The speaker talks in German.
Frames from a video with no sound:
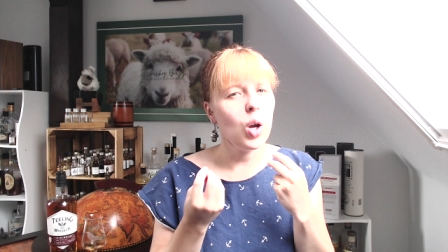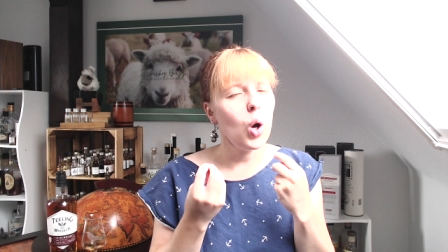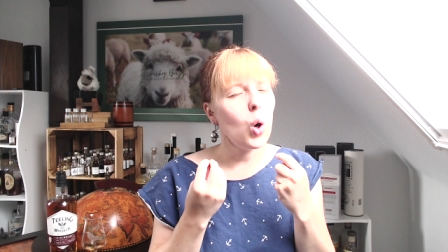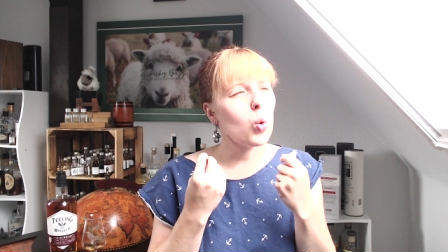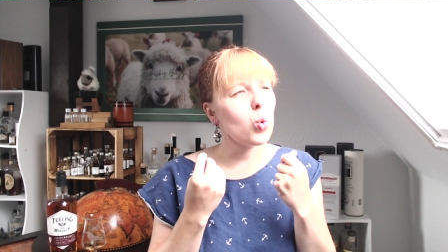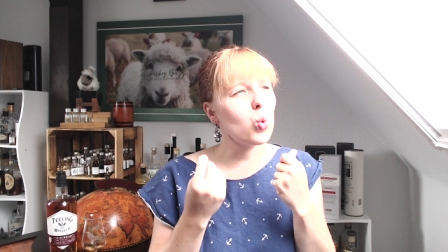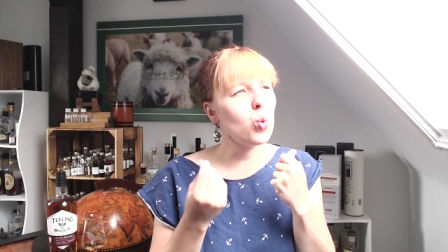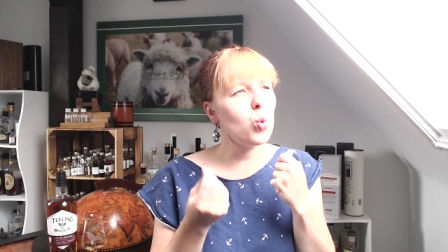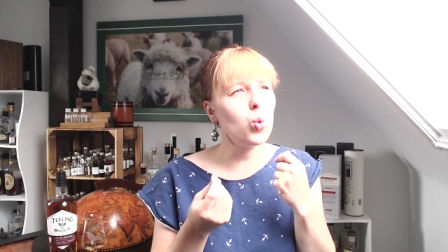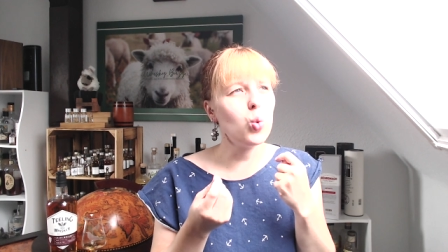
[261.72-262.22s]

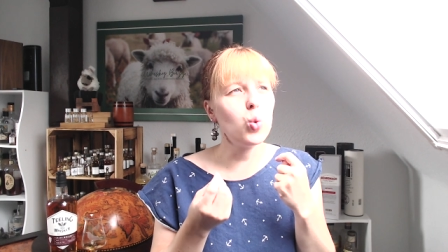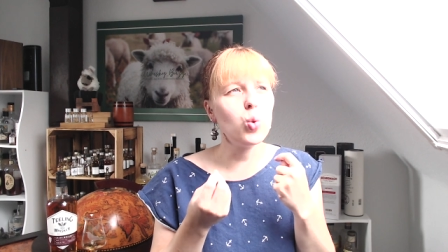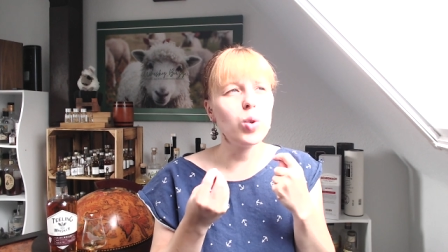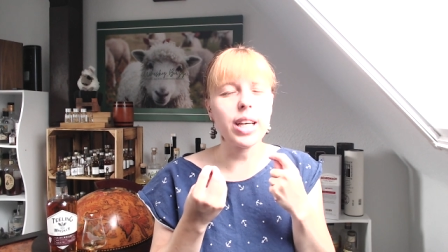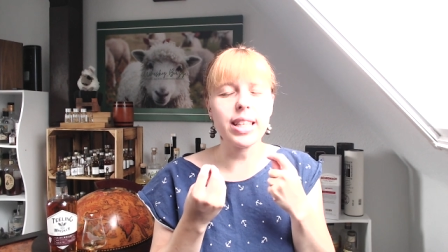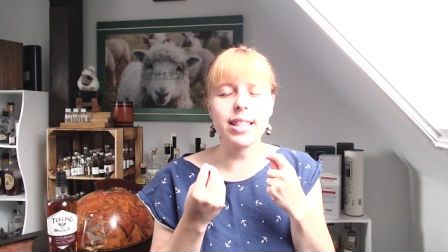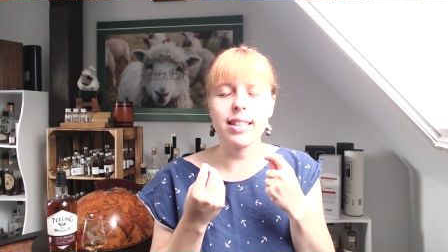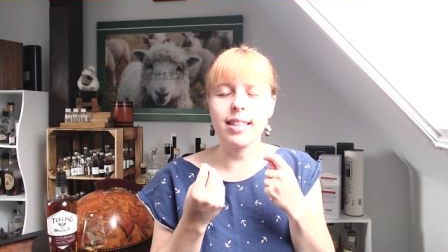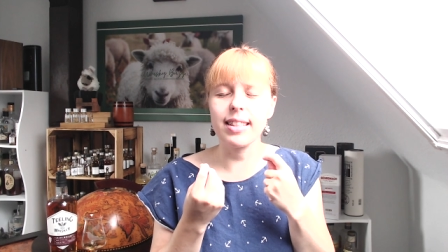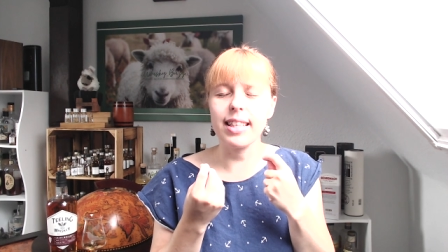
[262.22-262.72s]
Uh, das
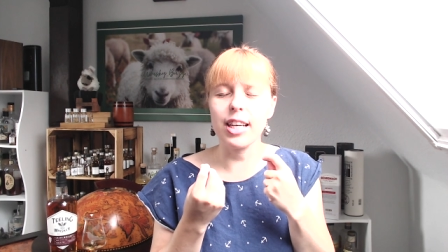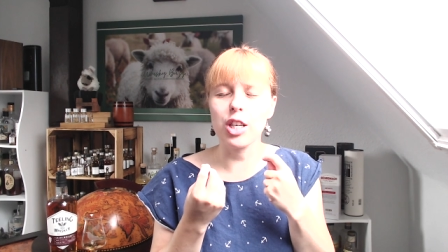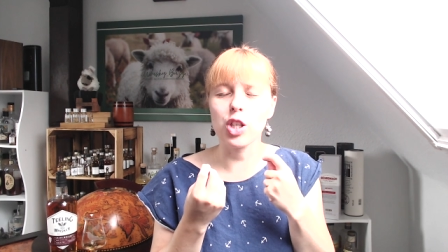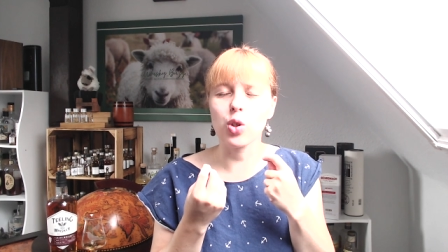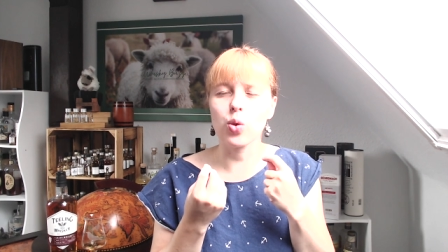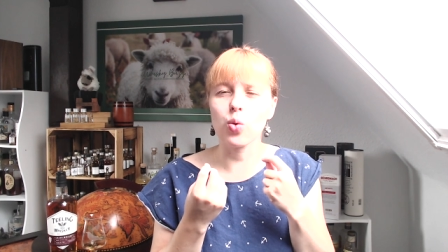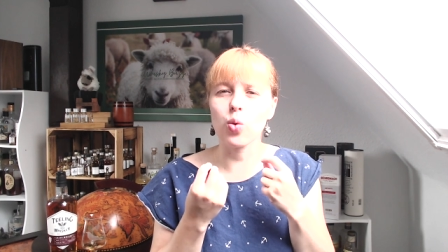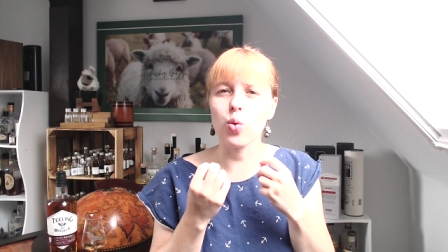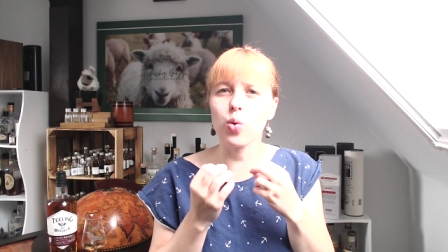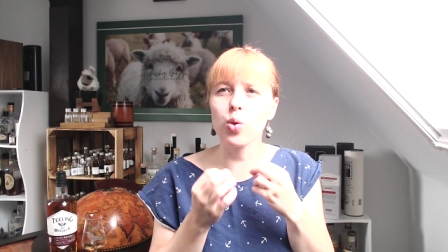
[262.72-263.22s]
ist sehr schön.
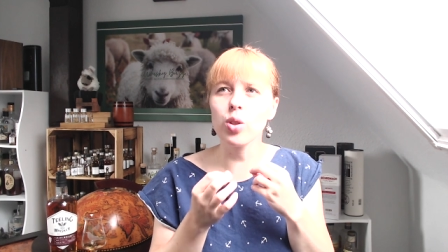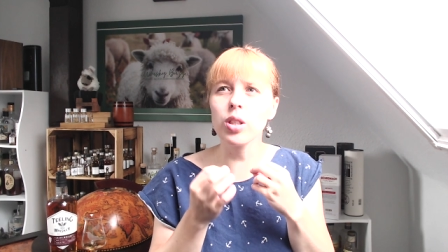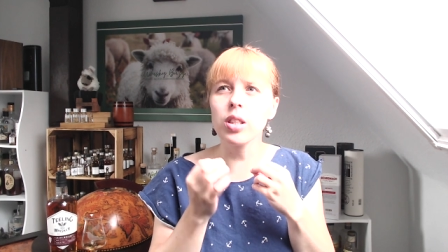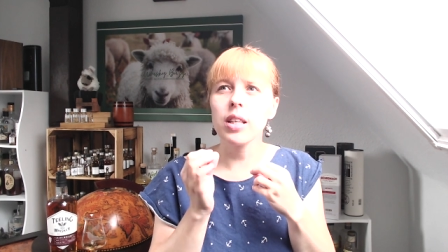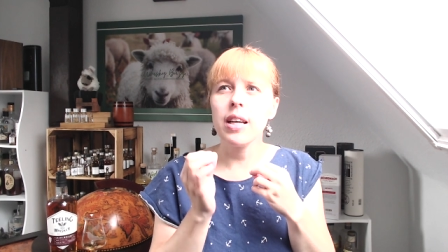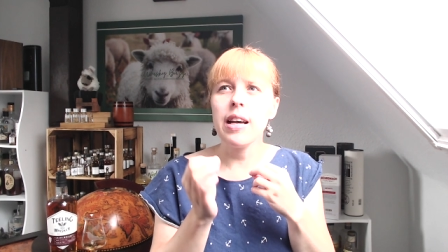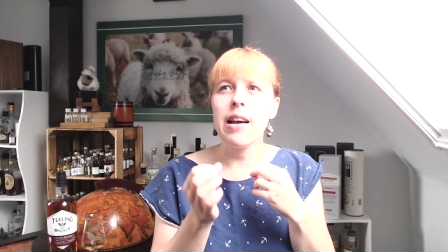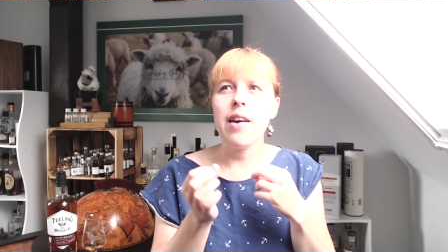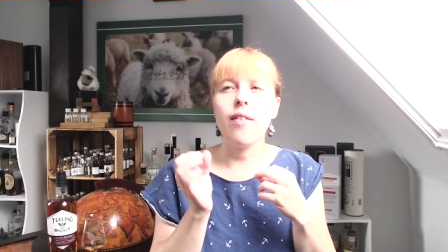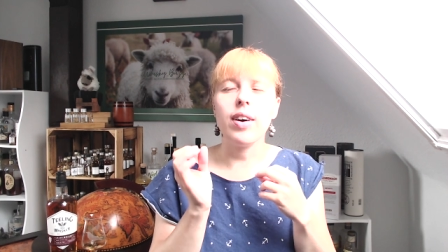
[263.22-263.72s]
Und
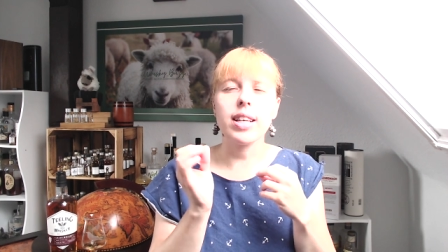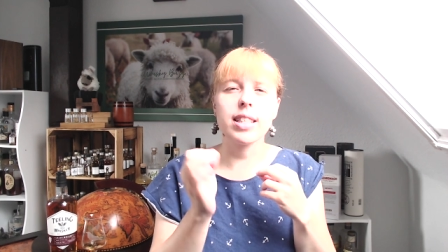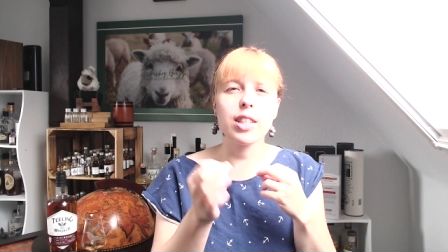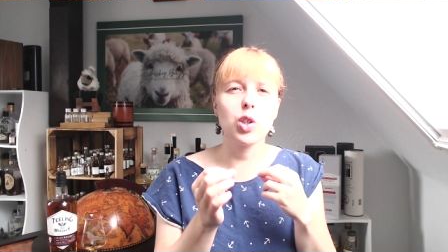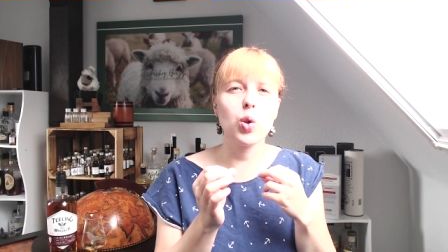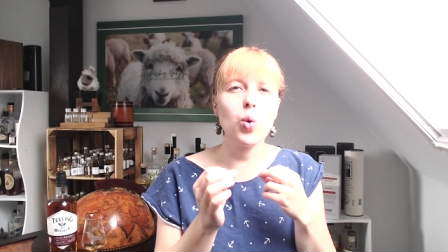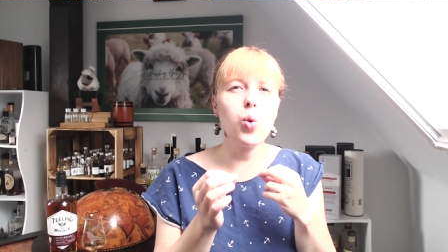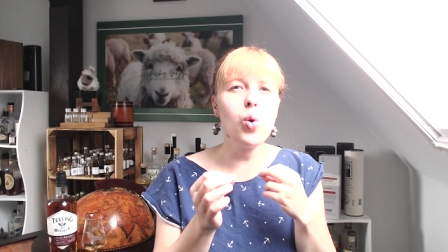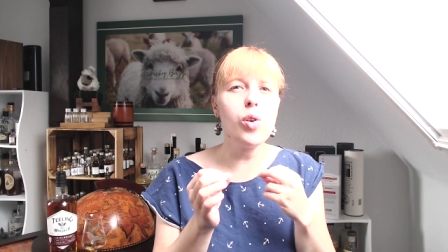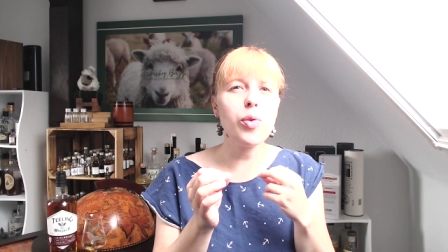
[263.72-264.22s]
was ich
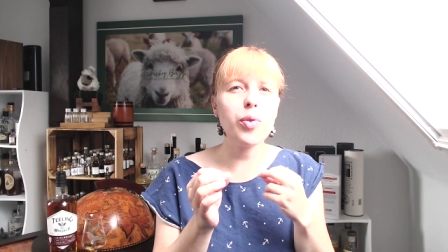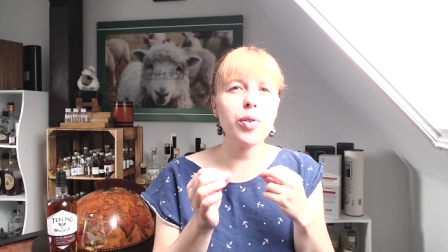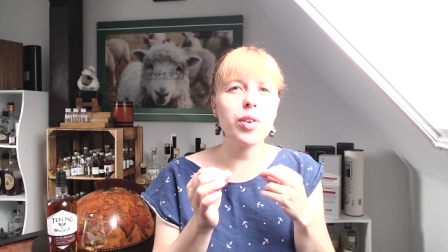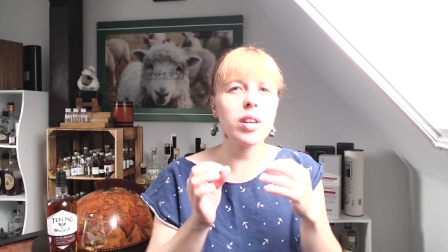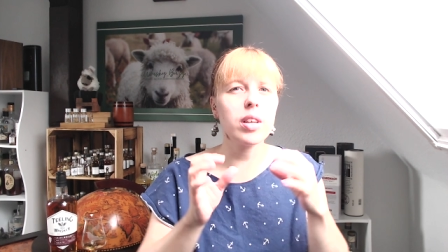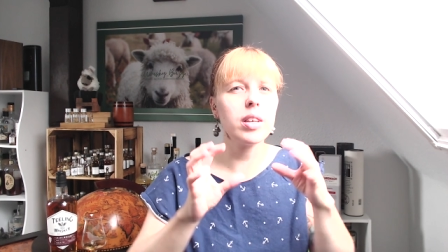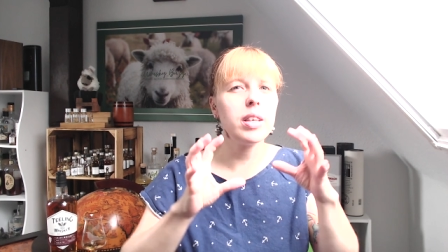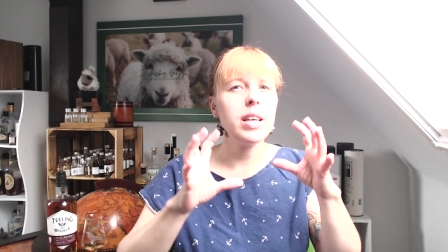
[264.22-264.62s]
cool finde,